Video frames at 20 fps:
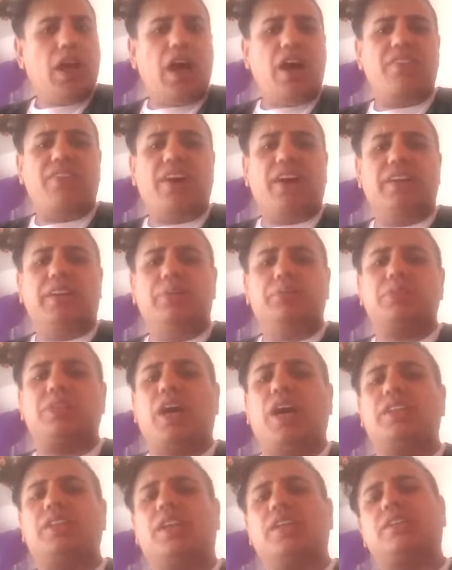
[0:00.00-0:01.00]
efendim
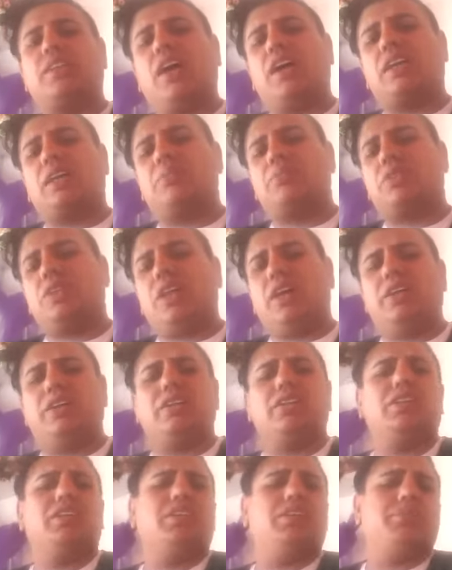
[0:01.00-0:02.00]
zaten takipçiler
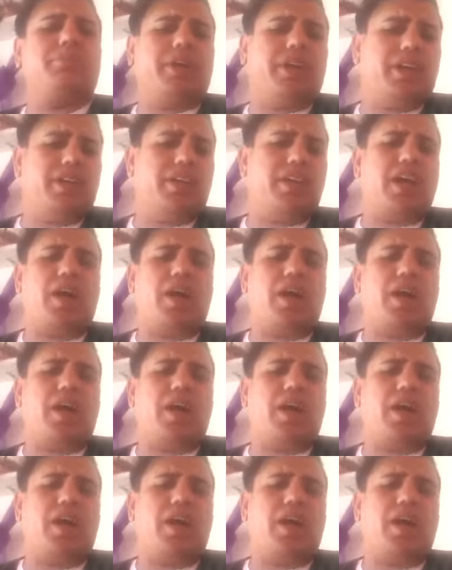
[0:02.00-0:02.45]
e, beğeni